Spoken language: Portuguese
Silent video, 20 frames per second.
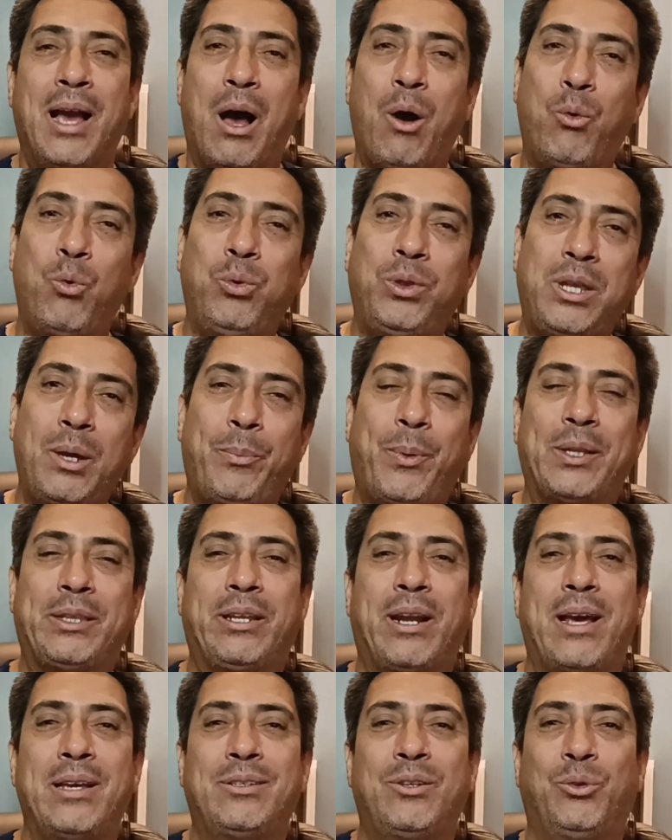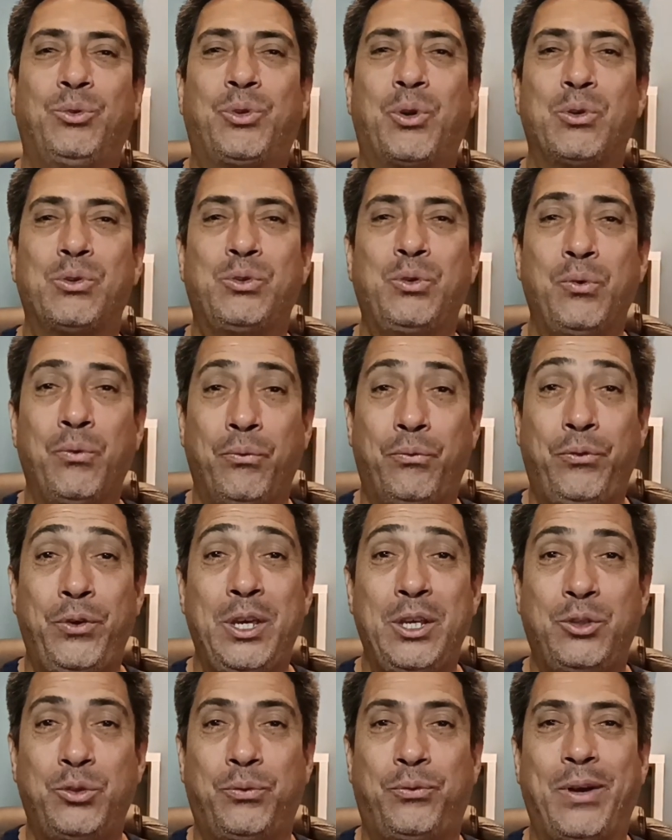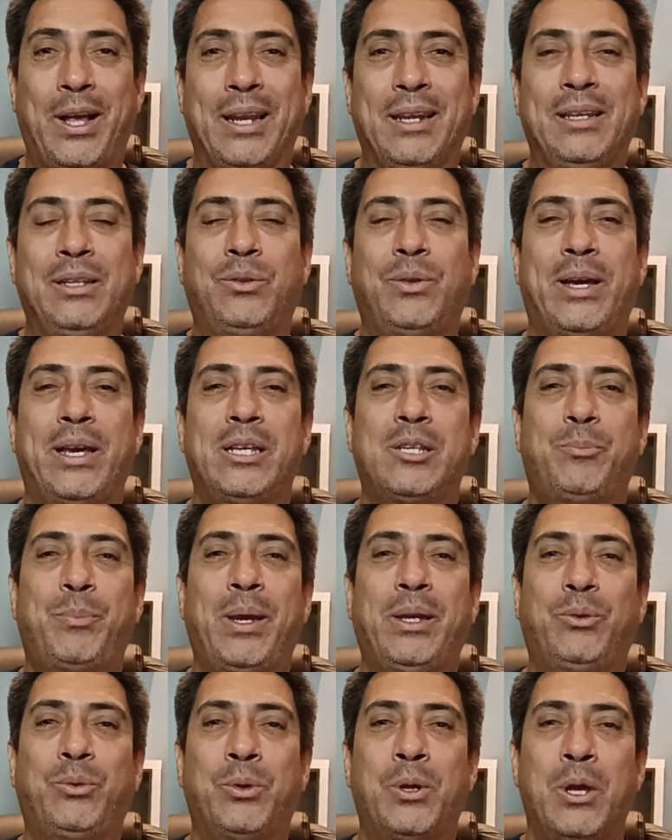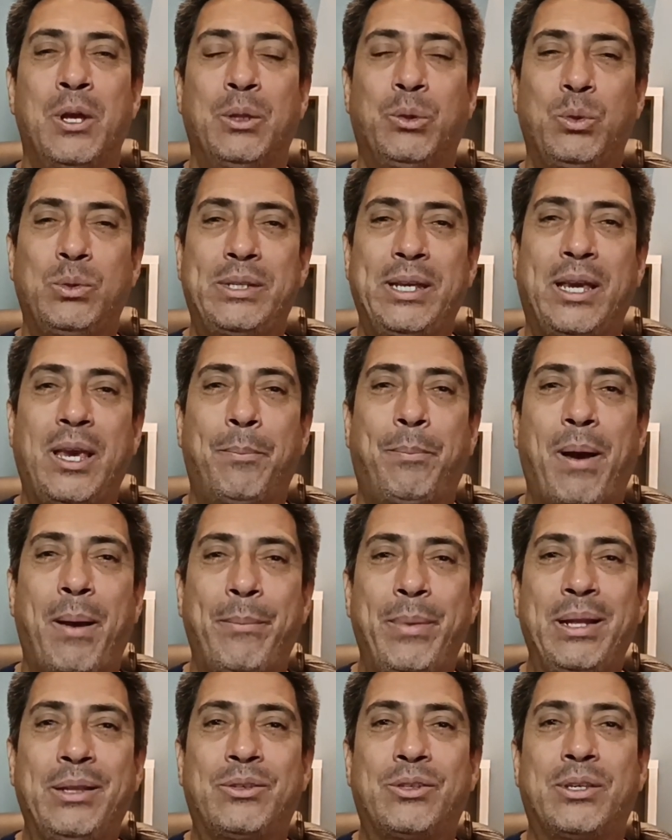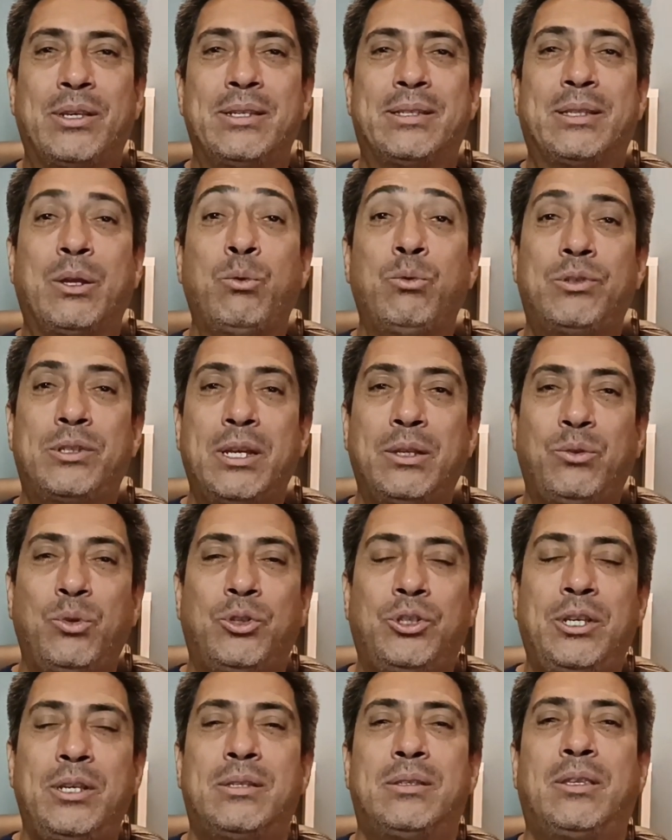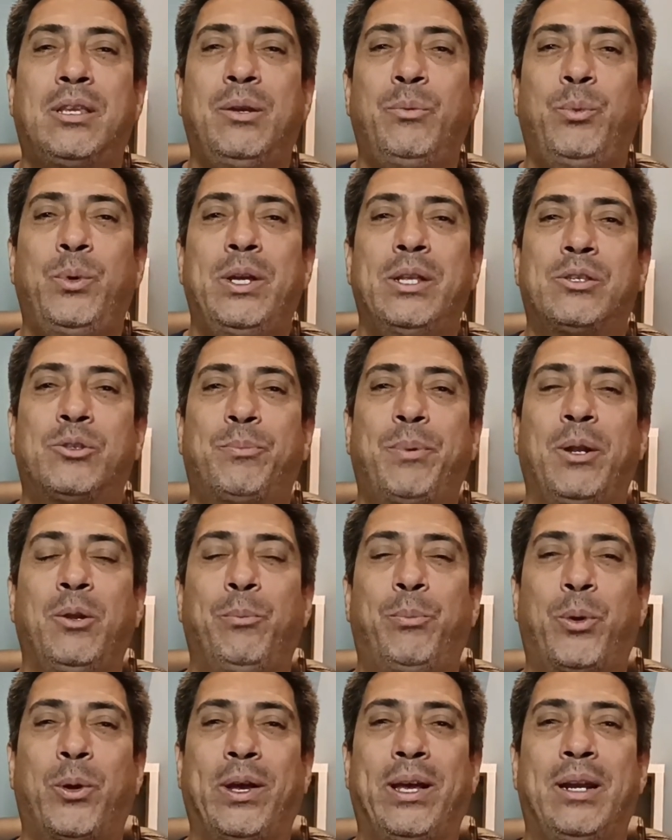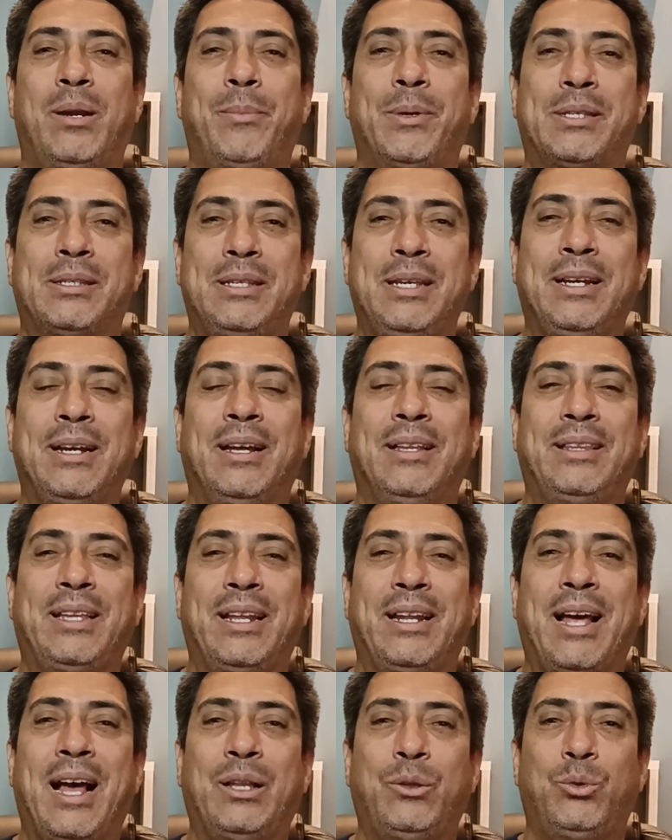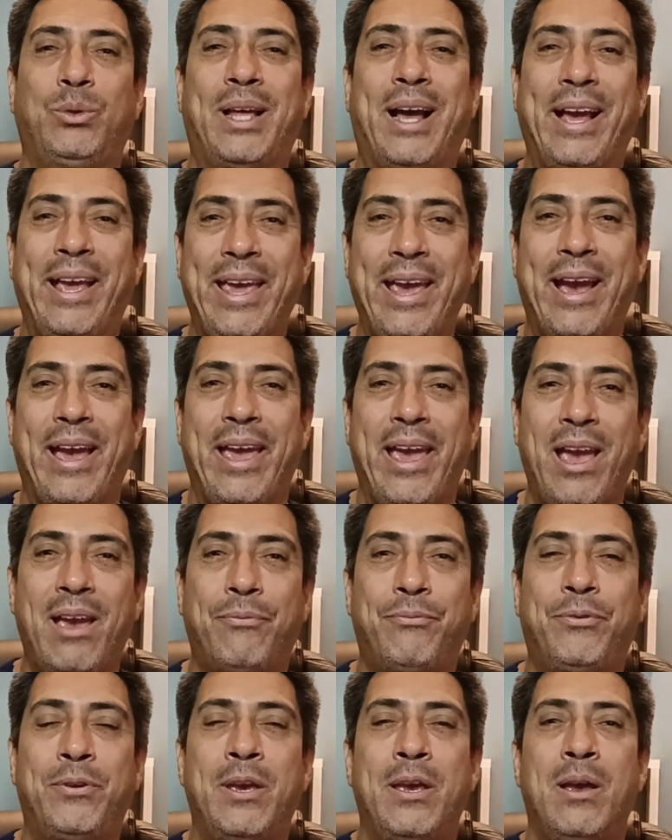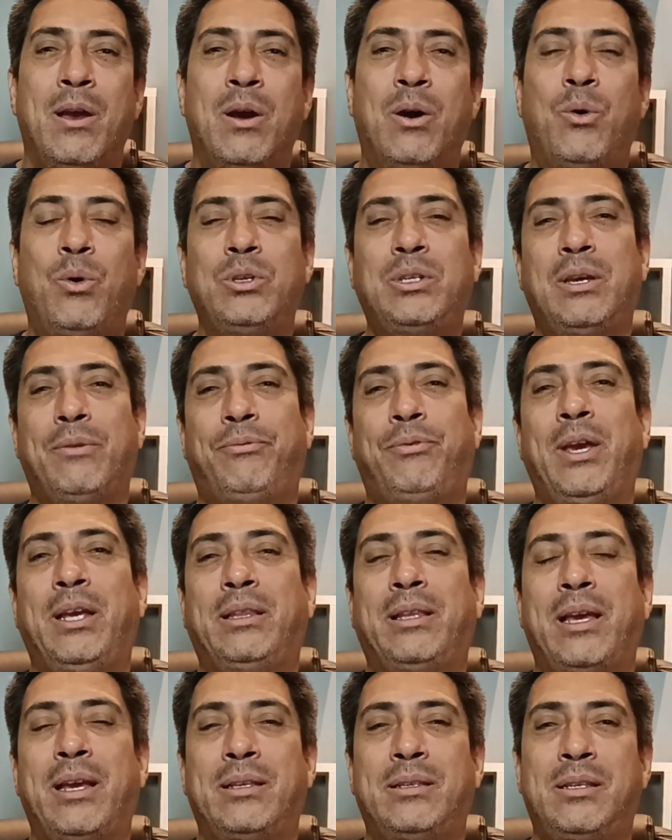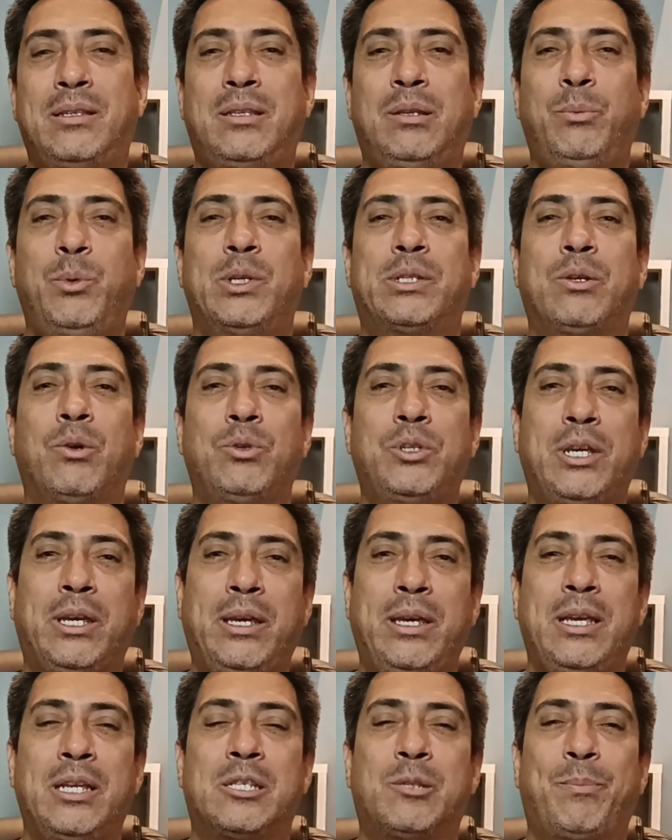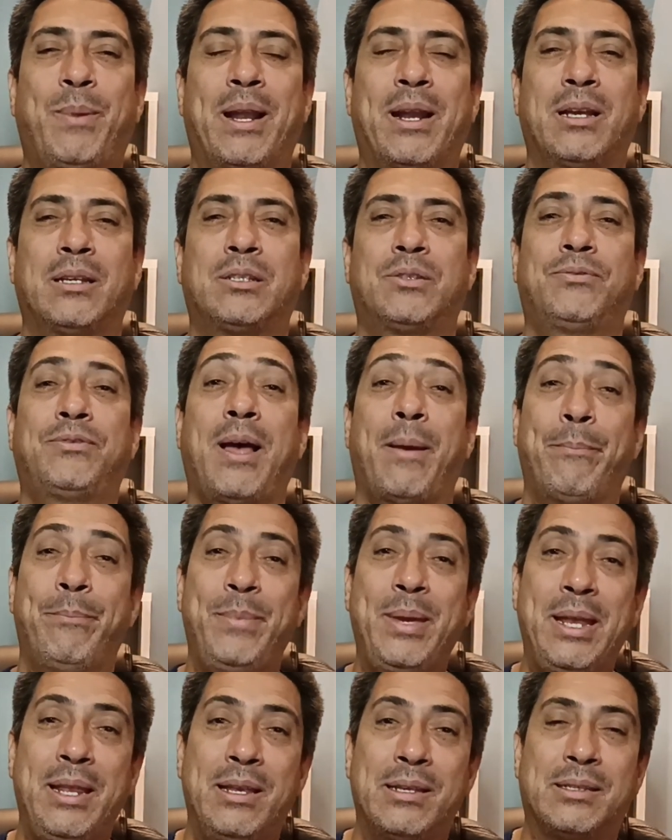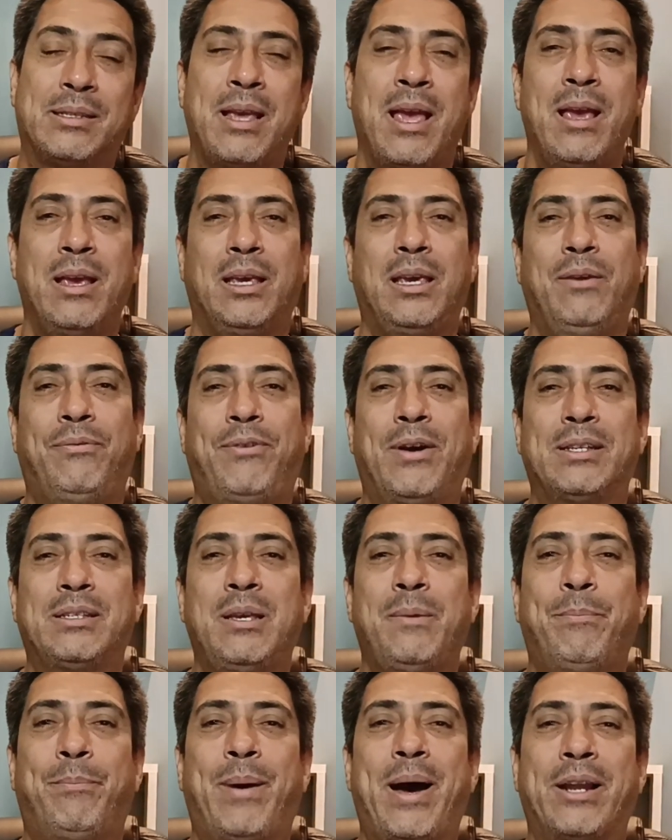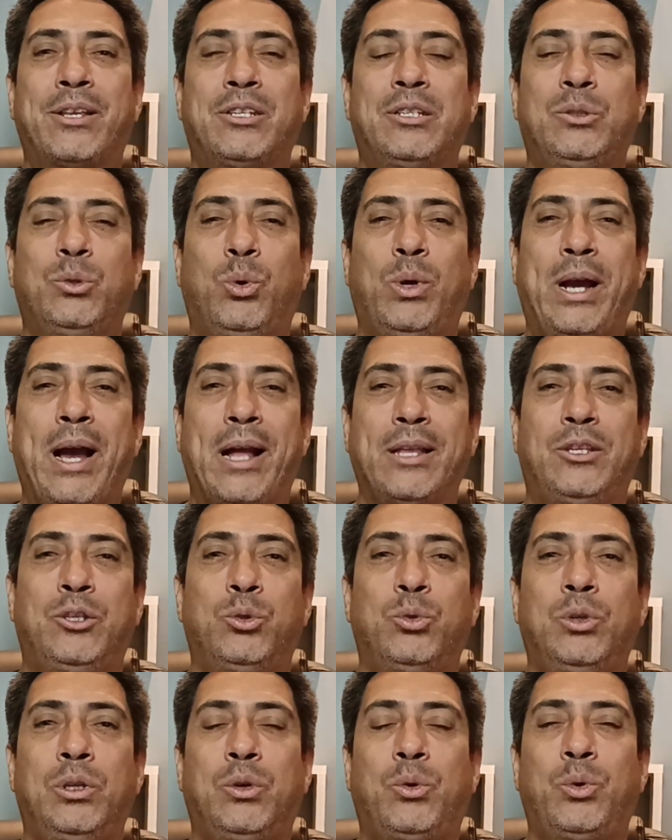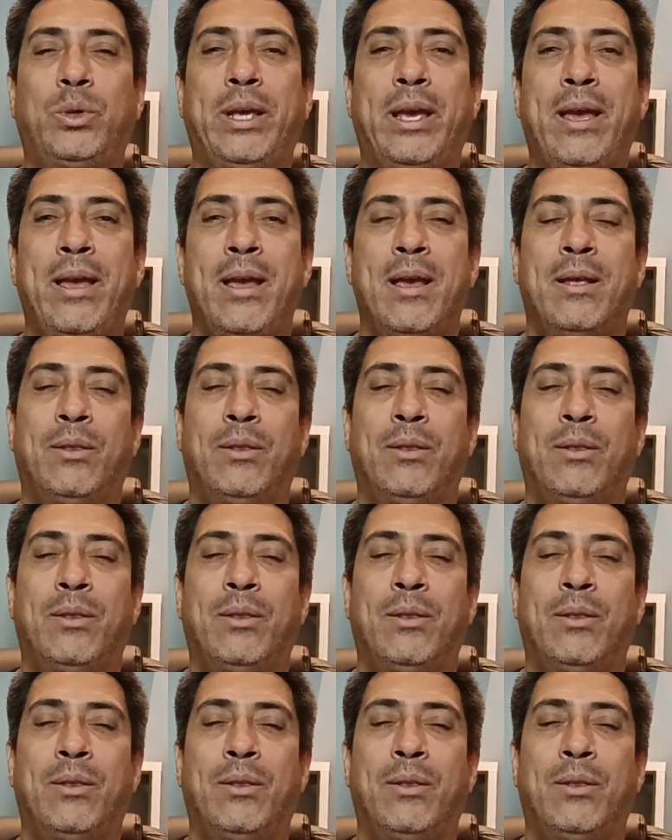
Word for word: Algum tempo atrás eu trouxe um vídeo falando a respeito dos equipamentos que estão sendo distribuídos pelo programa Siga Antenado da EAF, onde é feita a distribuição de kits para as famílias que fazem parte do CAD único, né,